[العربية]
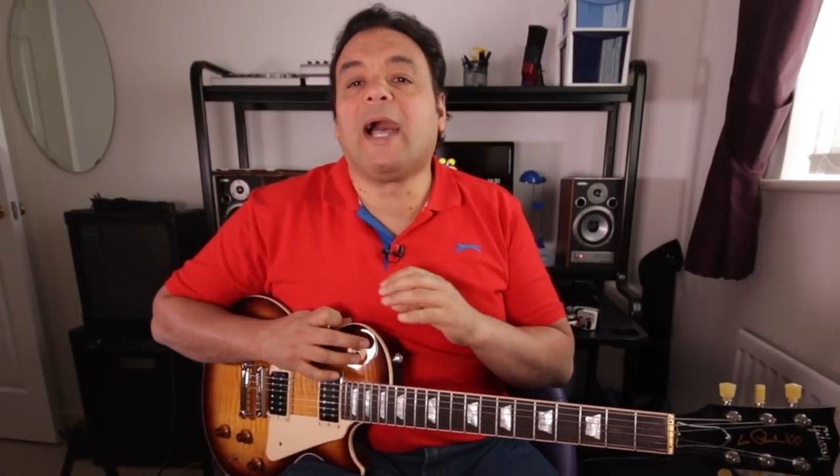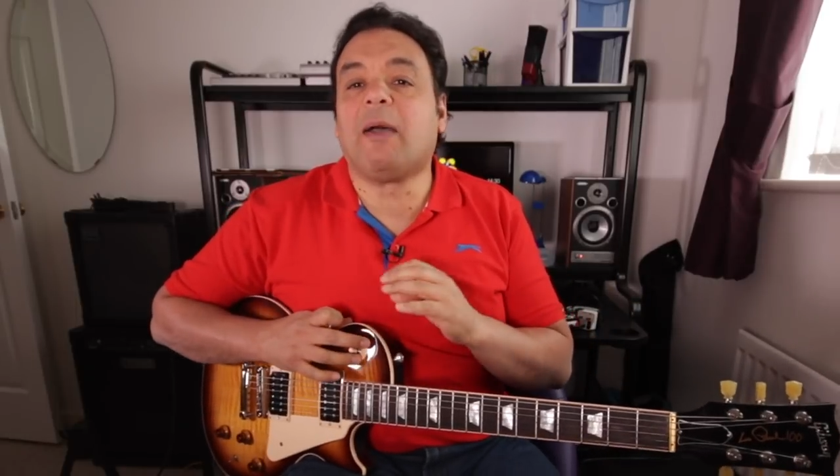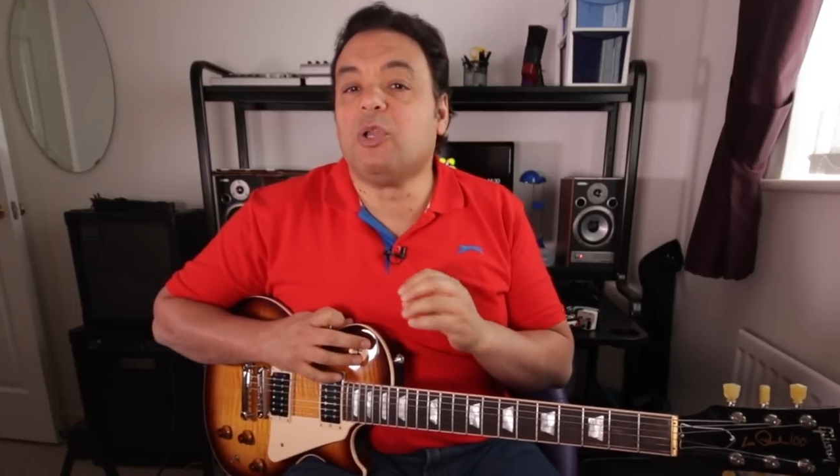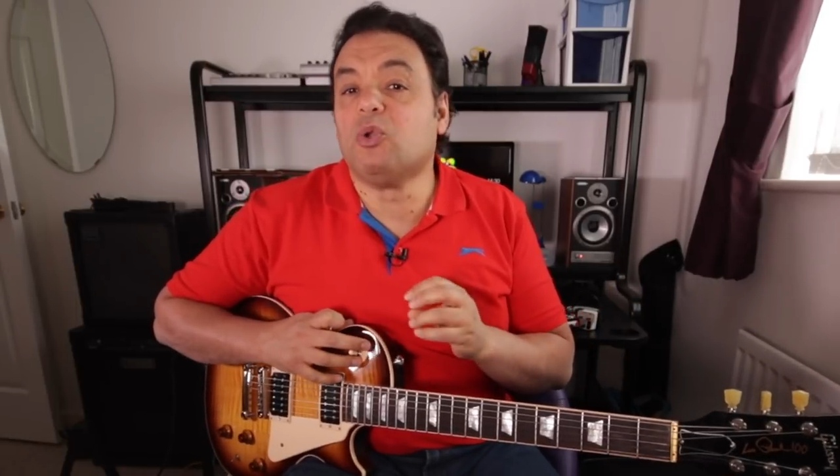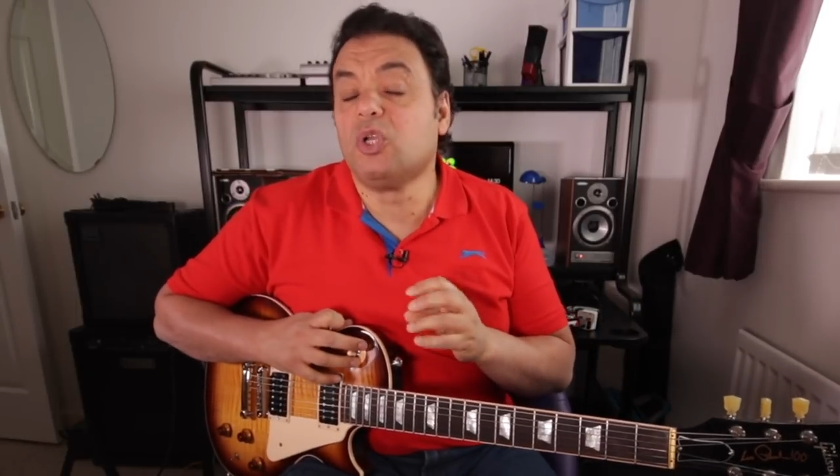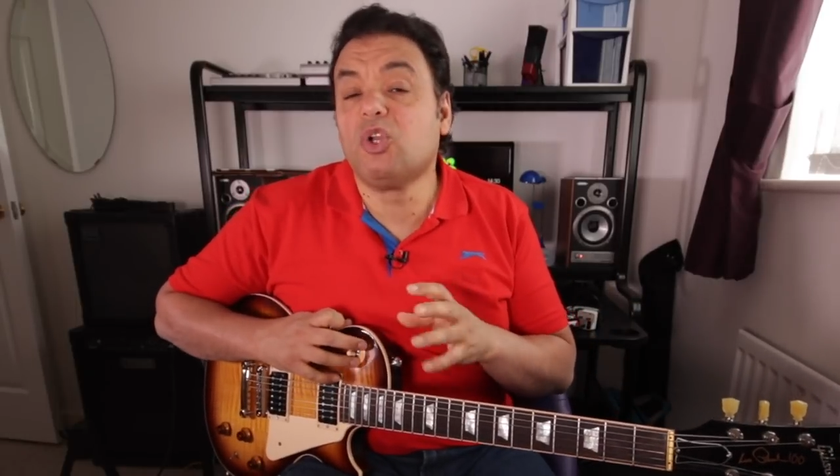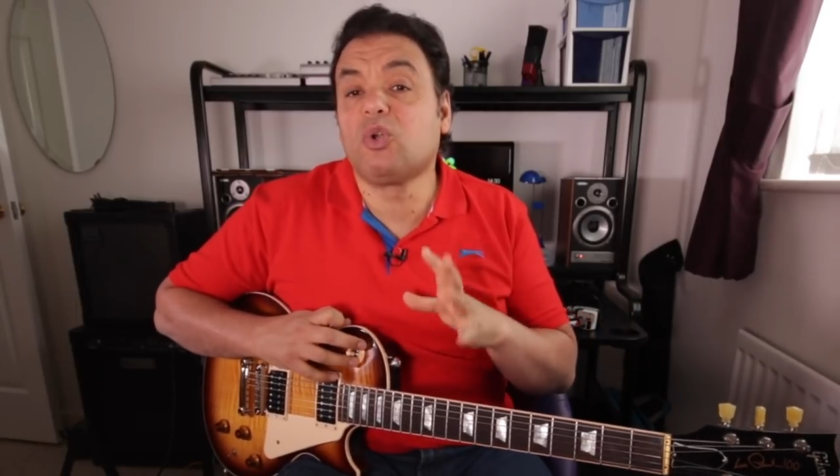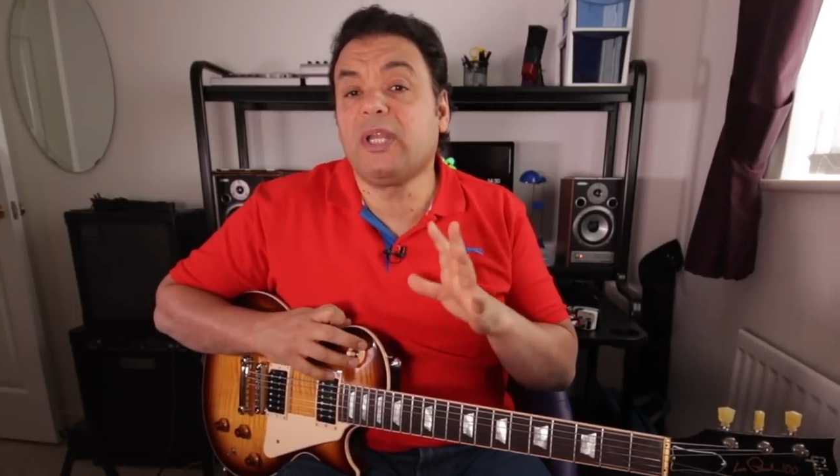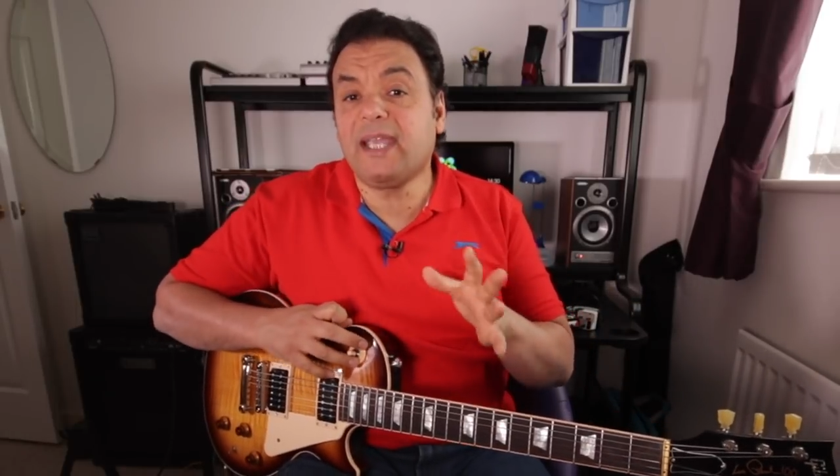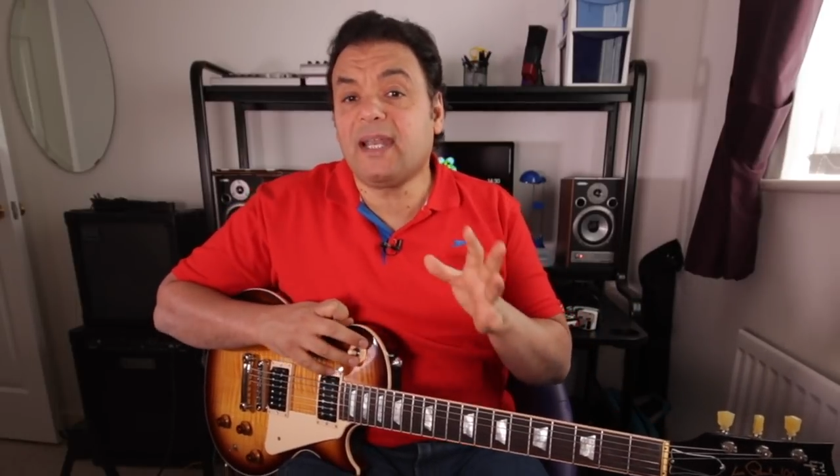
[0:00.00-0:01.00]
اعمله
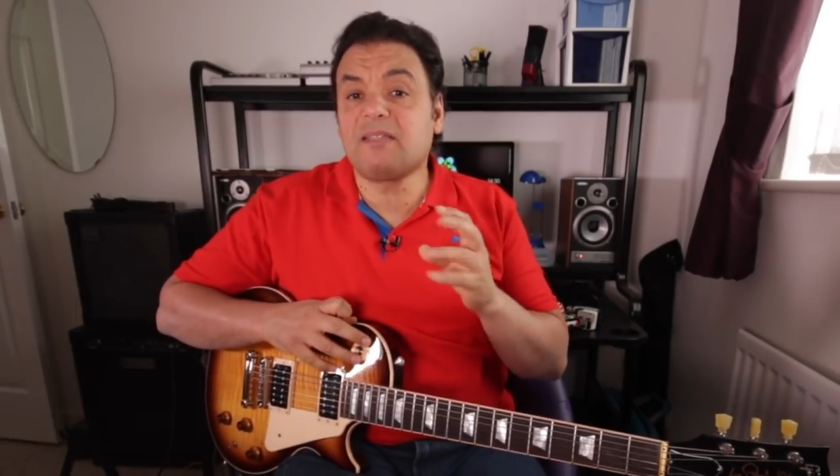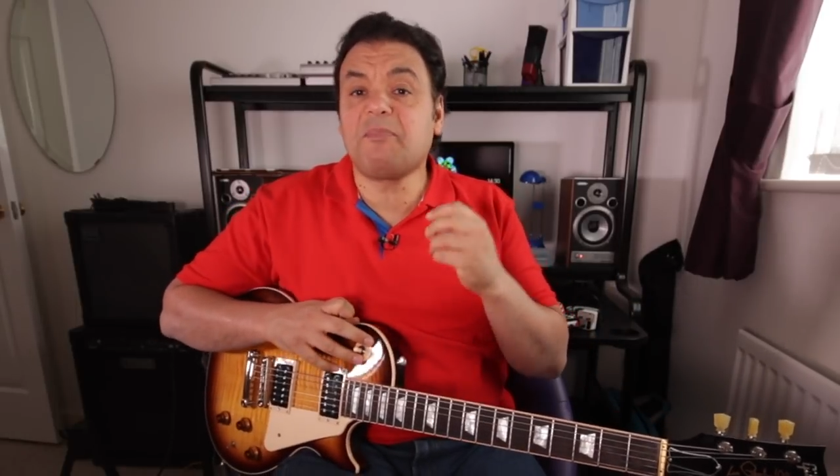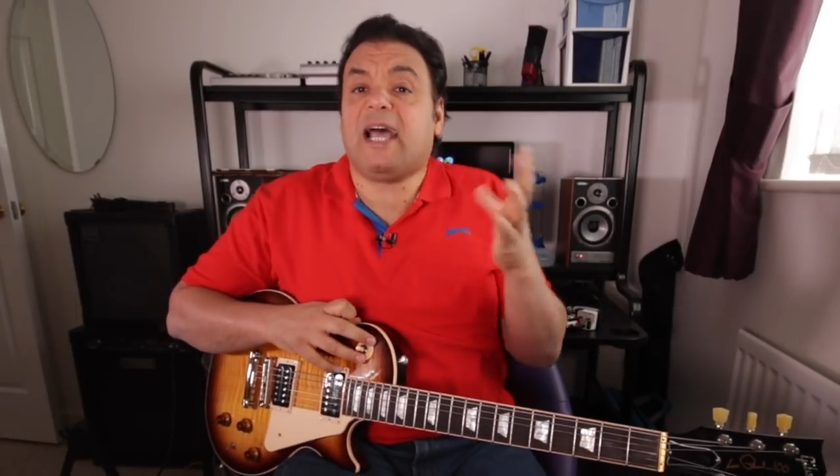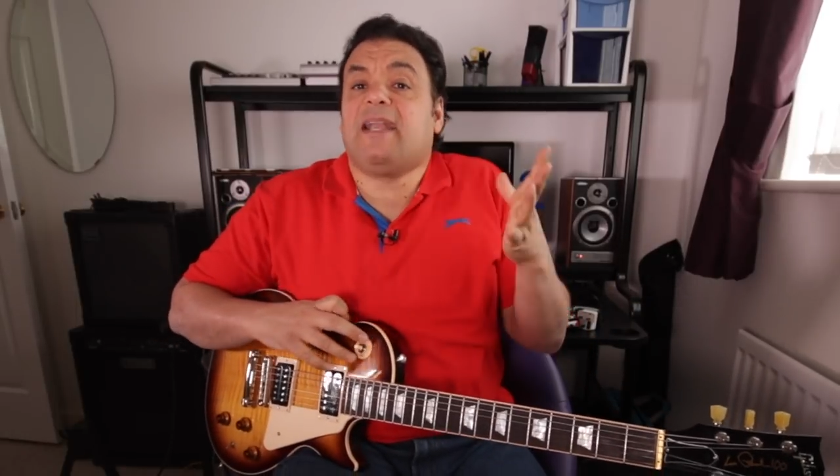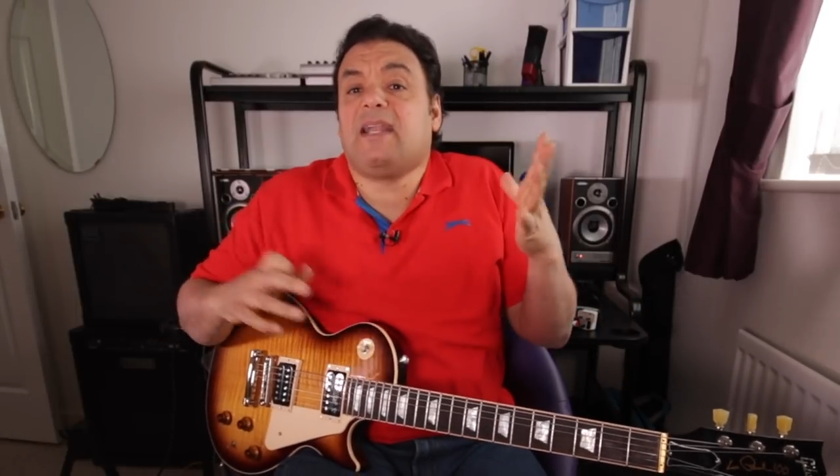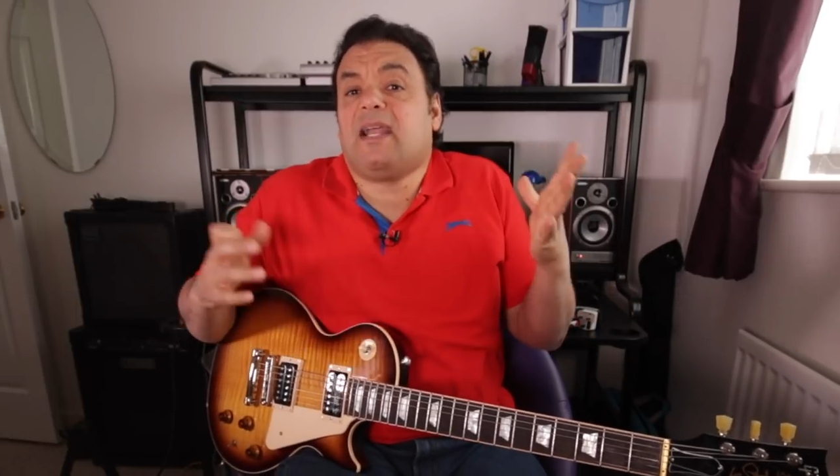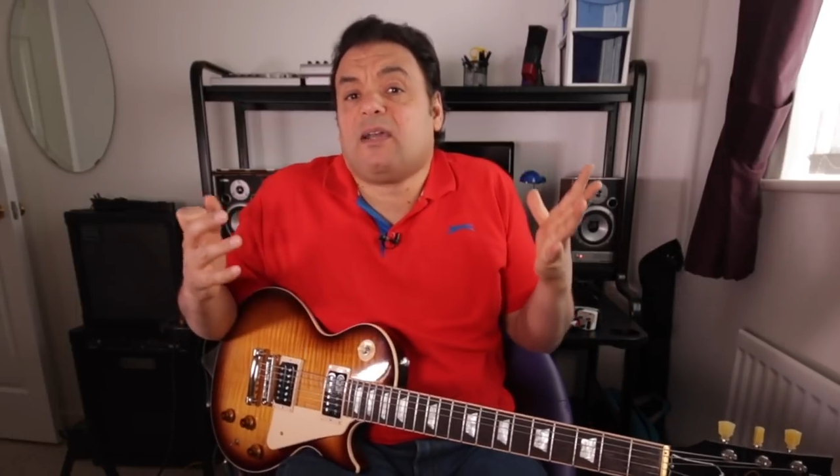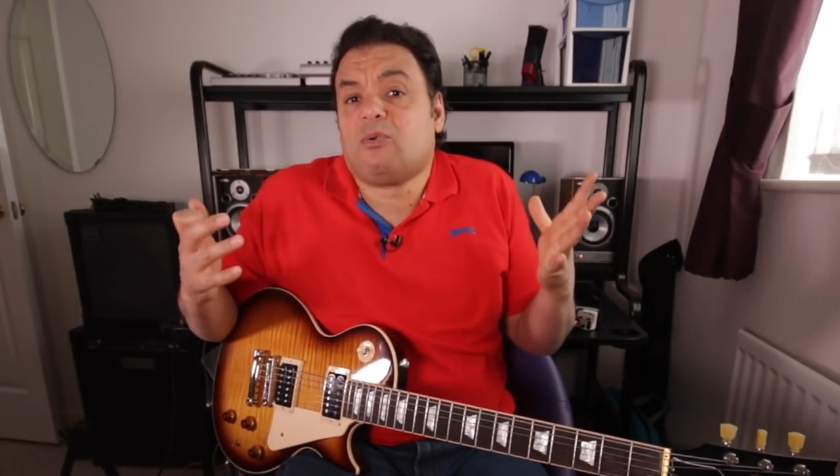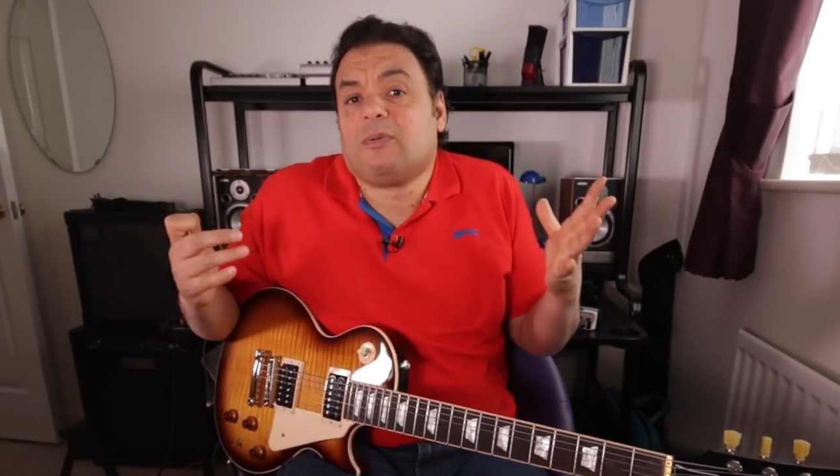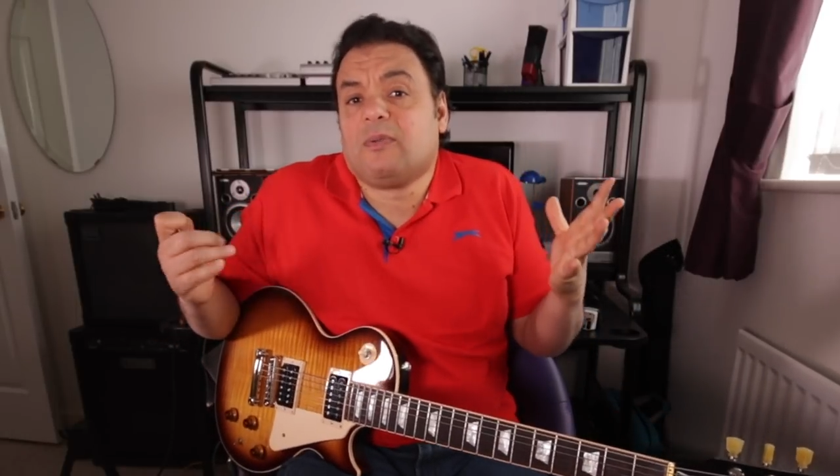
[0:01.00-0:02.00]
الاغنيه لازم احللها
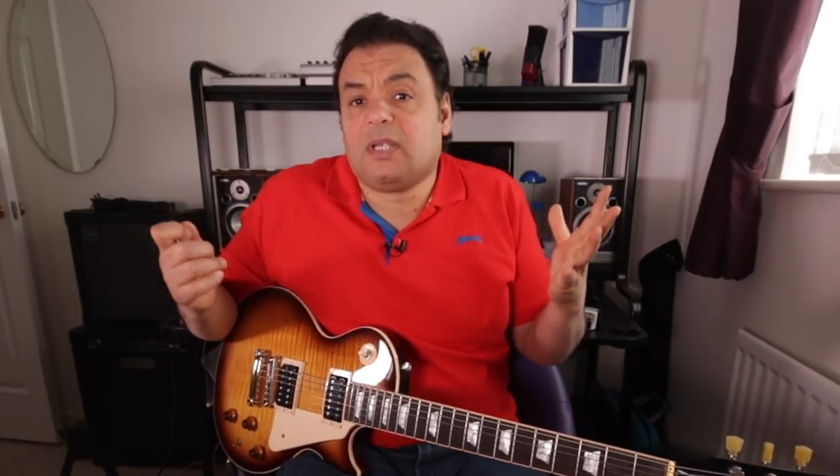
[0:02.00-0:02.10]
الاول